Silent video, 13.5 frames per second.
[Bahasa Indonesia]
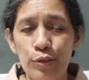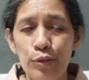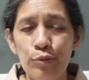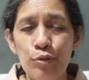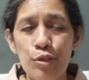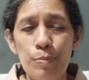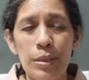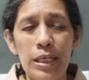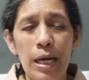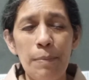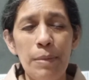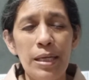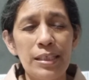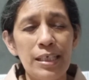terus
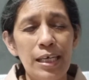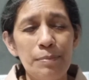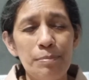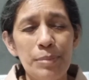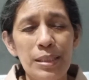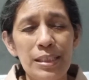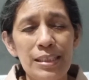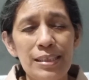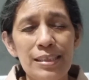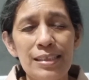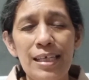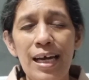mengabarkan berita